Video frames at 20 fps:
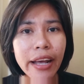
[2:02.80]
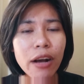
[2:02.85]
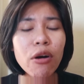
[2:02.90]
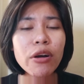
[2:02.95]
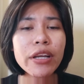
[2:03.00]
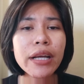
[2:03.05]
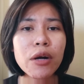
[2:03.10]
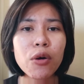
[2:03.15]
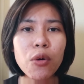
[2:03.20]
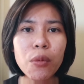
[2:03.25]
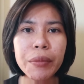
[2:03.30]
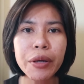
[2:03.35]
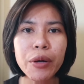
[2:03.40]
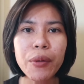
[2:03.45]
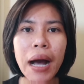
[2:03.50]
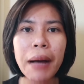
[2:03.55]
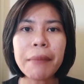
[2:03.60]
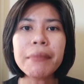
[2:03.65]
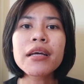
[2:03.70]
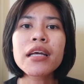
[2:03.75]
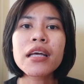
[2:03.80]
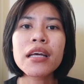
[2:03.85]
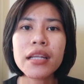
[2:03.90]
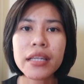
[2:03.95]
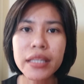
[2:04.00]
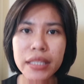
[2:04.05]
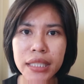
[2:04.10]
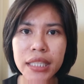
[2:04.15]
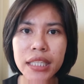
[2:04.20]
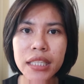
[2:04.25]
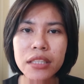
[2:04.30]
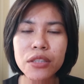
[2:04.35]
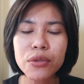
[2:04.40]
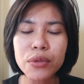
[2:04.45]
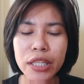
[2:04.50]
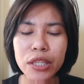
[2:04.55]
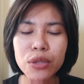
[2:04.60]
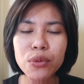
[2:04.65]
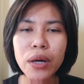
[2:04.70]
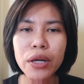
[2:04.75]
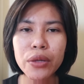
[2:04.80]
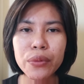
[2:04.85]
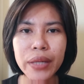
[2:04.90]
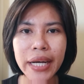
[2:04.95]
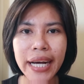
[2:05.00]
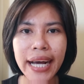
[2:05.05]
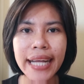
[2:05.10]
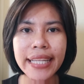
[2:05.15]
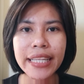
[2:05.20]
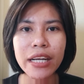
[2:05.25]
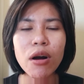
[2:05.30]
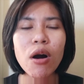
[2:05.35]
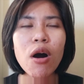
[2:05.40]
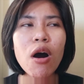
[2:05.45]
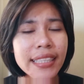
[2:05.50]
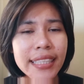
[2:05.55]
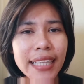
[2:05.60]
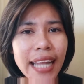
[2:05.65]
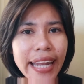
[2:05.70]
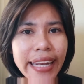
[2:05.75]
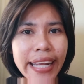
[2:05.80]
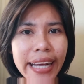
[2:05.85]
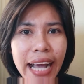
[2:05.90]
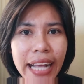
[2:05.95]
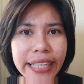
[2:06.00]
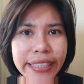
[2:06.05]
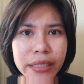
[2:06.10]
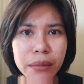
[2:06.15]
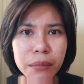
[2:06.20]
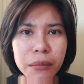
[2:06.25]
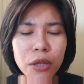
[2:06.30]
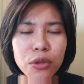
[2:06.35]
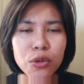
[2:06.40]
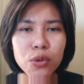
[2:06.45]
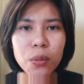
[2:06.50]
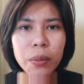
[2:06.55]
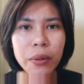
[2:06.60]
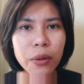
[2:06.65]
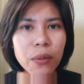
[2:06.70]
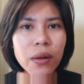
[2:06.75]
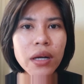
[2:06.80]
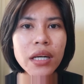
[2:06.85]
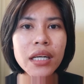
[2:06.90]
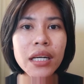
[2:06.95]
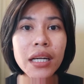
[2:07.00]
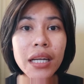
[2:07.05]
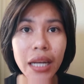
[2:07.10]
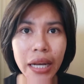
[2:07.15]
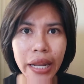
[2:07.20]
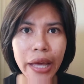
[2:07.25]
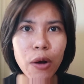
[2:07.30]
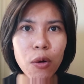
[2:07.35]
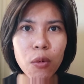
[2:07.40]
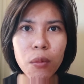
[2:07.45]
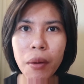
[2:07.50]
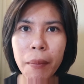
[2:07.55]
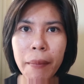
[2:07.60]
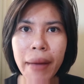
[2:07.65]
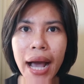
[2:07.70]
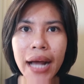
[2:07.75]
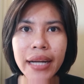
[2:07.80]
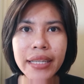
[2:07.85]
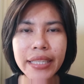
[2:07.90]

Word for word: นะคะ แต่ก็ยังคงมีความหนืดอยู่ในตัวอยู่นะคะ ลักษณะในการซึมเข้าสู่ผิวก็คือเร็ว